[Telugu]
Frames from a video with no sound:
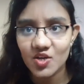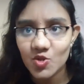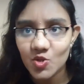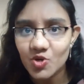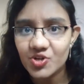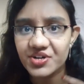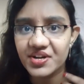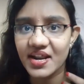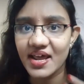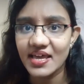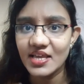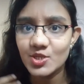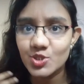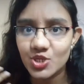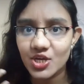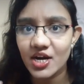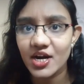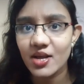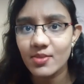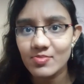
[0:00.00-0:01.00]
యూనో ట్రై
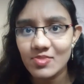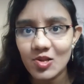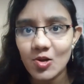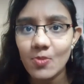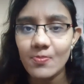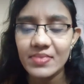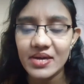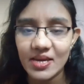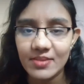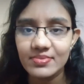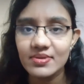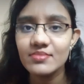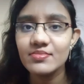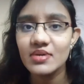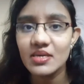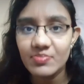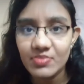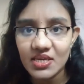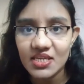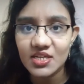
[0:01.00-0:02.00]
చేయడంలో మేబీ
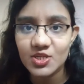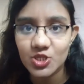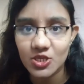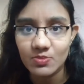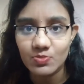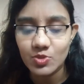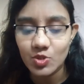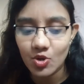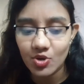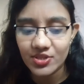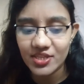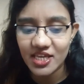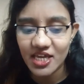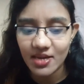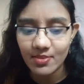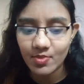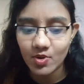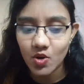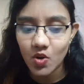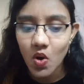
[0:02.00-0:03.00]
మీ మీద
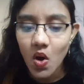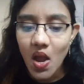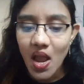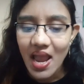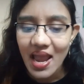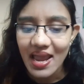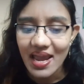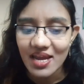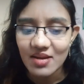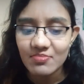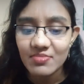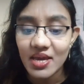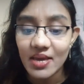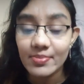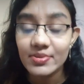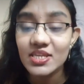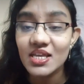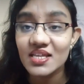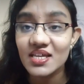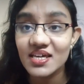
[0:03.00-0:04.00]
చెప్తోందేమో అండ్
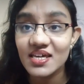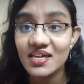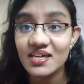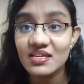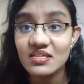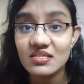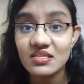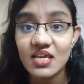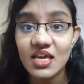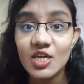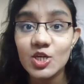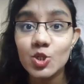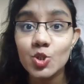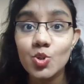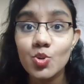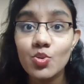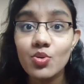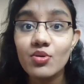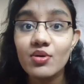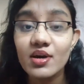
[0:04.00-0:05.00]
మేబీ తనకి
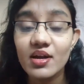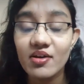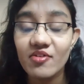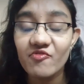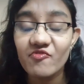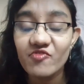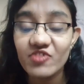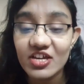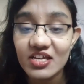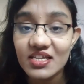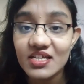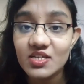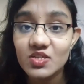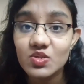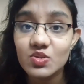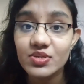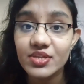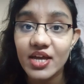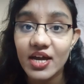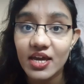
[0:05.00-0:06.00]
ఇన్సెక్యూర్
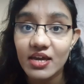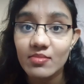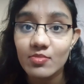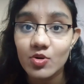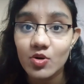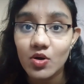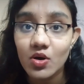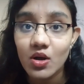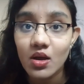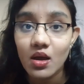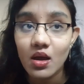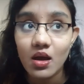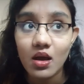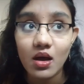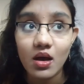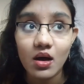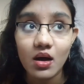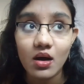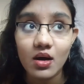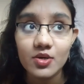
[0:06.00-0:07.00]
ఫీలింగ్స్ ఉన్నాయేమో
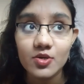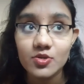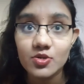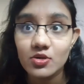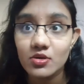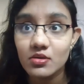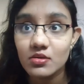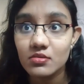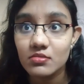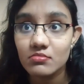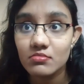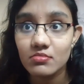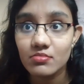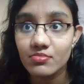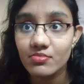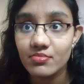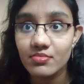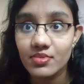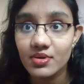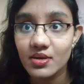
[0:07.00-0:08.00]
నో
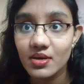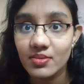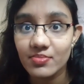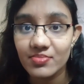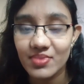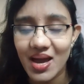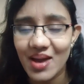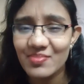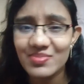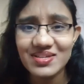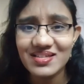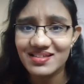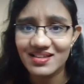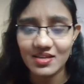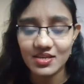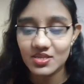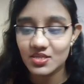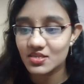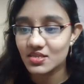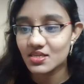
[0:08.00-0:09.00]
ఐ మీన్
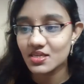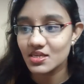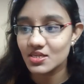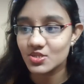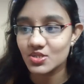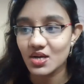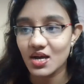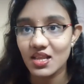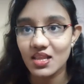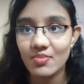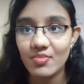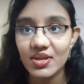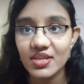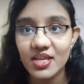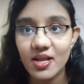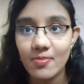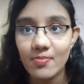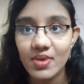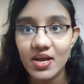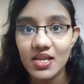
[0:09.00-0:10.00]
సి
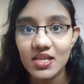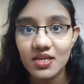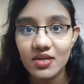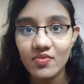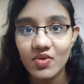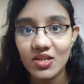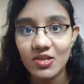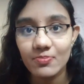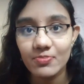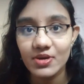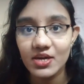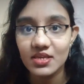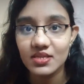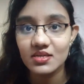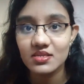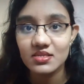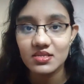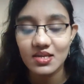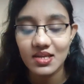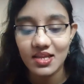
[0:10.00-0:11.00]
మంది అమ్మాయిలని వాళ్ళ
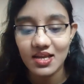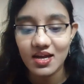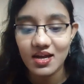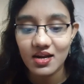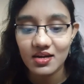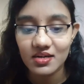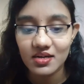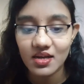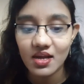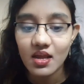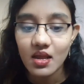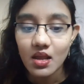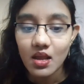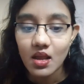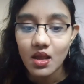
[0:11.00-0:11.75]
పేరెంట్స్ ఎలా అంటే